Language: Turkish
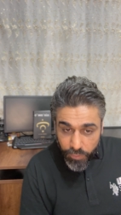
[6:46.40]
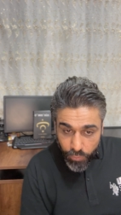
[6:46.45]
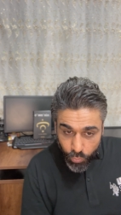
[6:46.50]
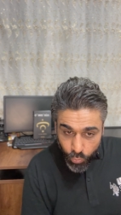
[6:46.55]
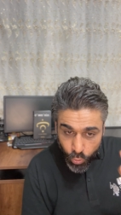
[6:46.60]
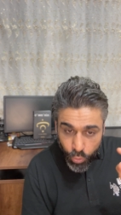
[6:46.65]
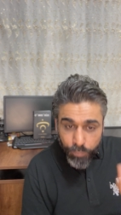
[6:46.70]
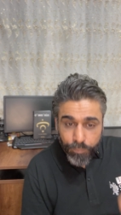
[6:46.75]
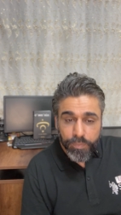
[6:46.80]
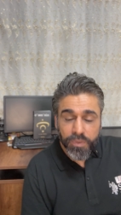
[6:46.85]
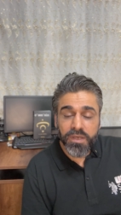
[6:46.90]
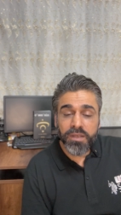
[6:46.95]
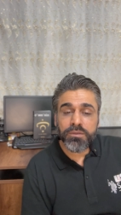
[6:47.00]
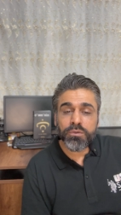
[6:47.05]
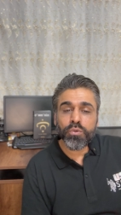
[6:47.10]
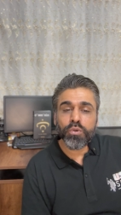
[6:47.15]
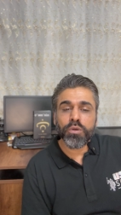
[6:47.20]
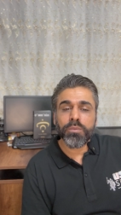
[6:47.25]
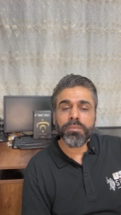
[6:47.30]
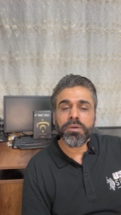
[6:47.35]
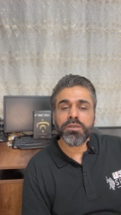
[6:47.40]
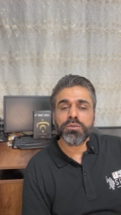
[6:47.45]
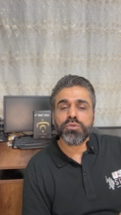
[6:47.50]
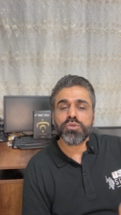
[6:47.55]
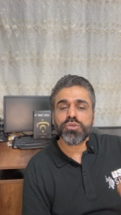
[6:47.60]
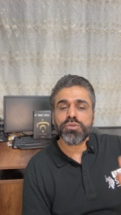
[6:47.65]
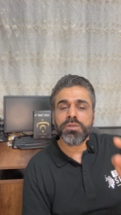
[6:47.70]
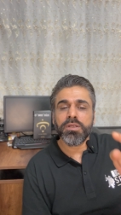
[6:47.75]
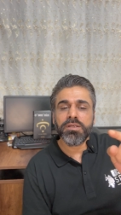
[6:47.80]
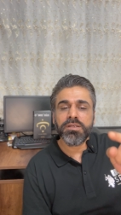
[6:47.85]
Ön planda olmayı
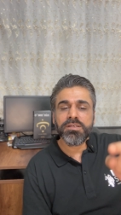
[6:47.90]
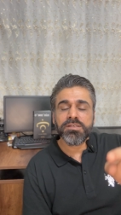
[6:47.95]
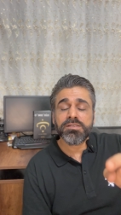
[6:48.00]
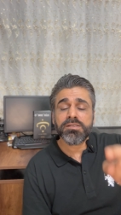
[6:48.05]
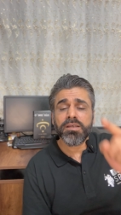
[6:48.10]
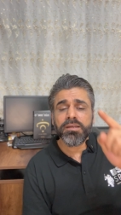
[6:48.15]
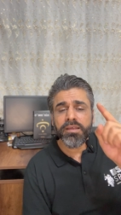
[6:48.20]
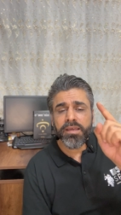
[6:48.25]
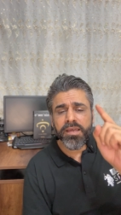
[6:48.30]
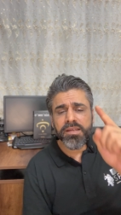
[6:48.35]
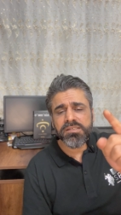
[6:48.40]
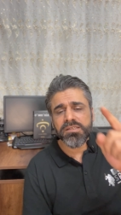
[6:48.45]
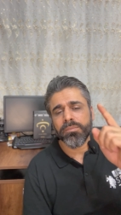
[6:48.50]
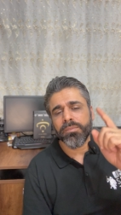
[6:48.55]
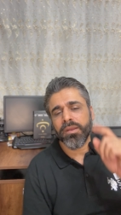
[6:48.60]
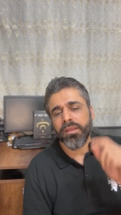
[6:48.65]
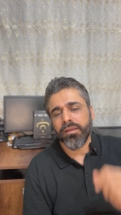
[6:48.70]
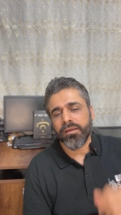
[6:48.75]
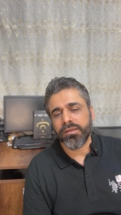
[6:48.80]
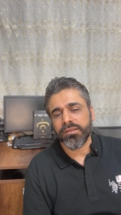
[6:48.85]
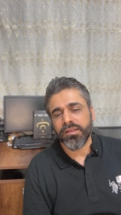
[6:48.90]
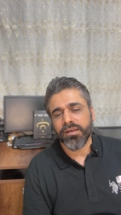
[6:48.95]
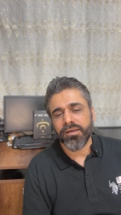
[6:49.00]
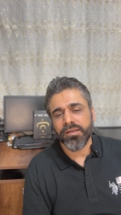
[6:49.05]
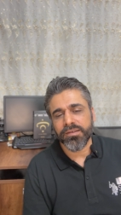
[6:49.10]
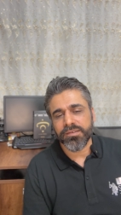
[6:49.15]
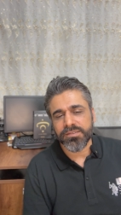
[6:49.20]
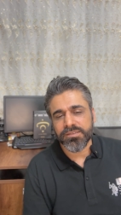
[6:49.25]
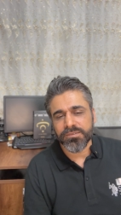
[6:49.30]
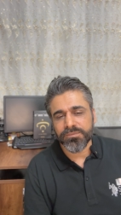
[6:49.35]
düşünen insan her zaman arkada
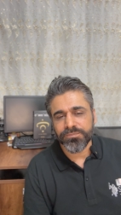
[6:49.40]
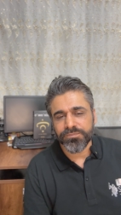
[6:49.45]
kalır.